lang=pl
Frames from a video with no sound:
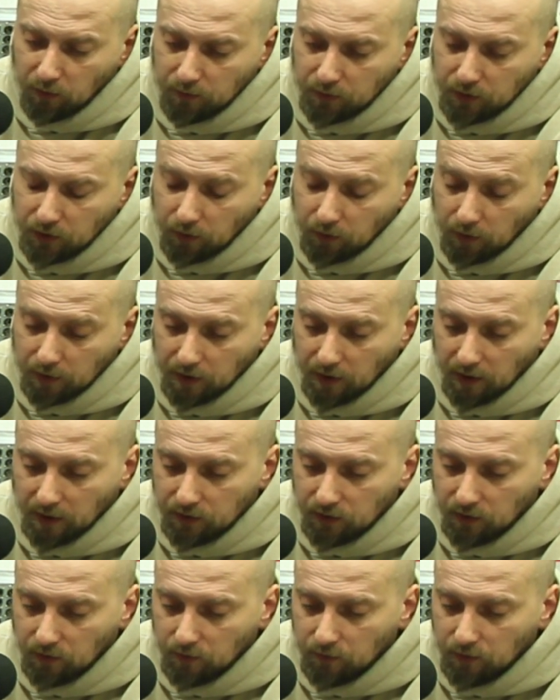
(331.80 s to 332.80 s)
przykład, a
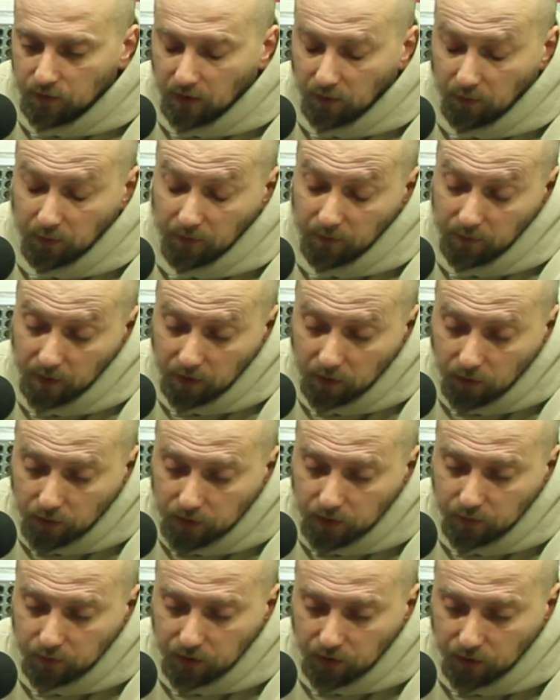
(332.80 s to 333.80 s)
raczej, że tak powiem,
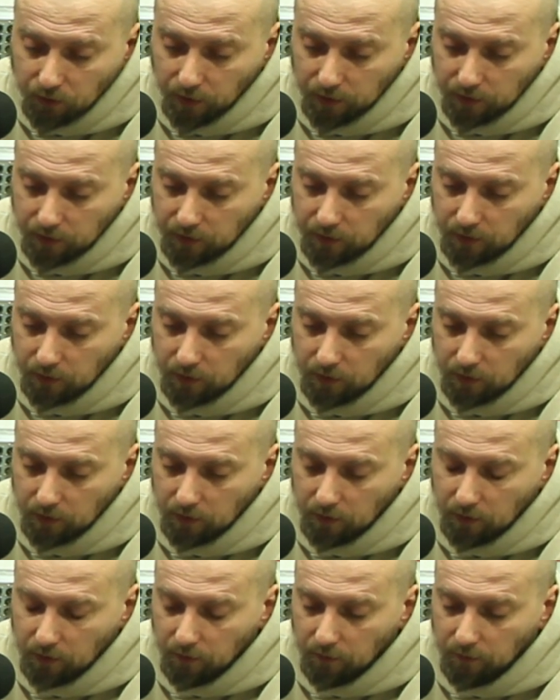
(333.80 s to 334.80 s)
najgorszy przykład y,
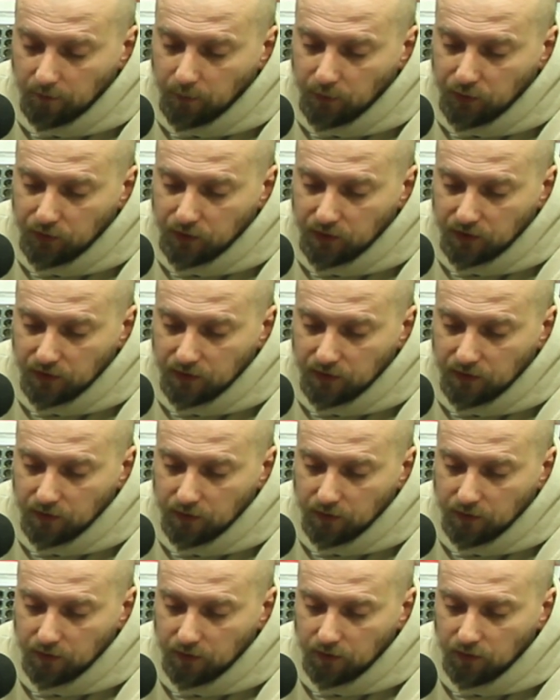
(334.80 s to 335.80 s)
podczas
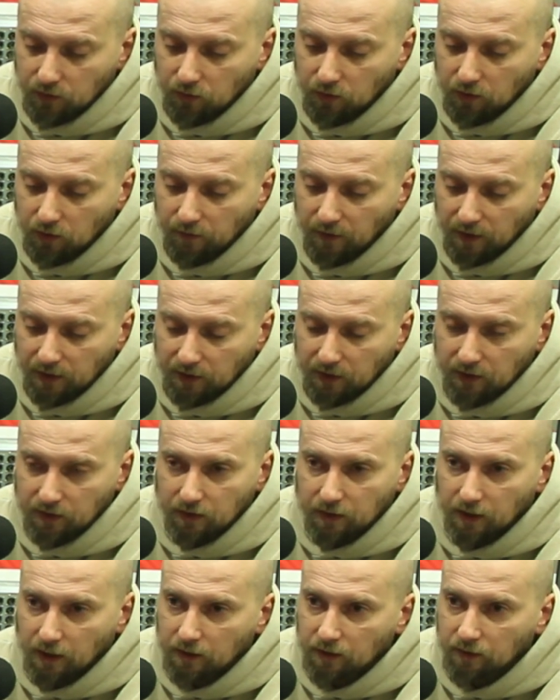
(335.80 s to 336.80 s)
y, dyskutowania tej
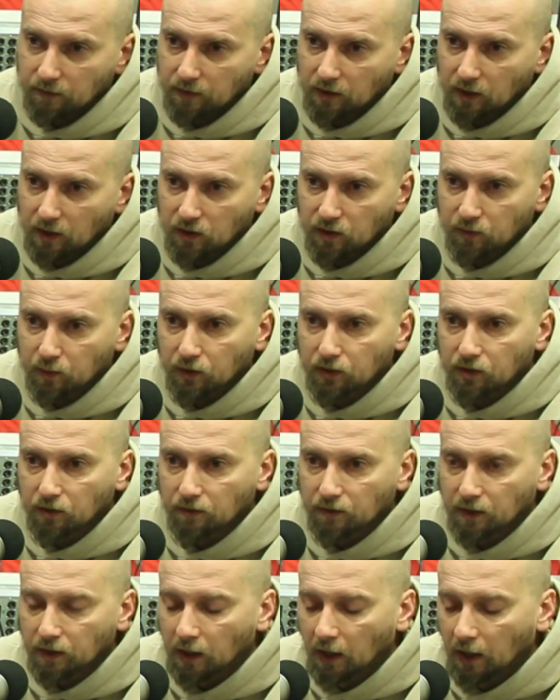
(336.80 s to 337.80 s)
dyrektywy
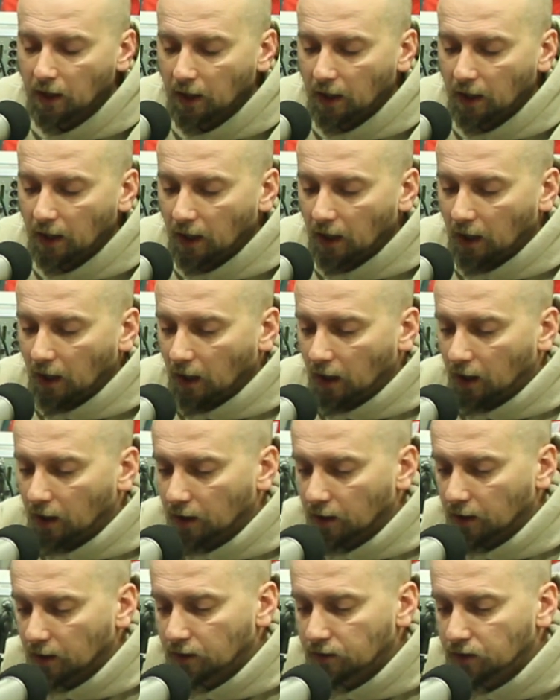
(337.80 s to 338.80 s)
transportowej,
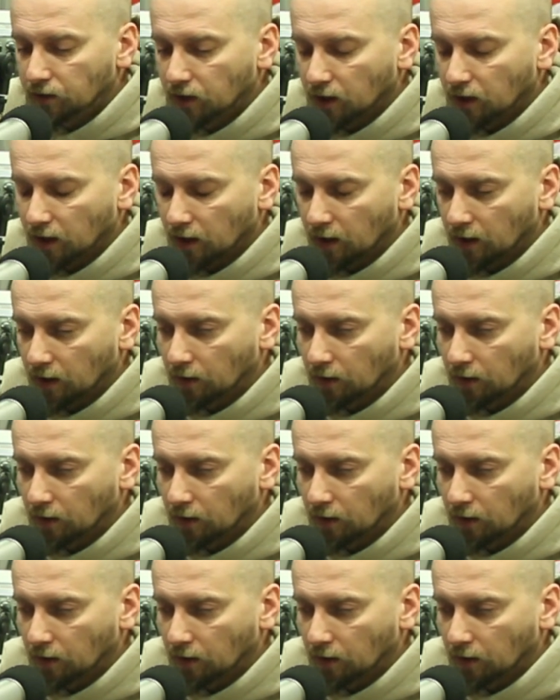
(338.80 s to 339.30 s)
gdzie,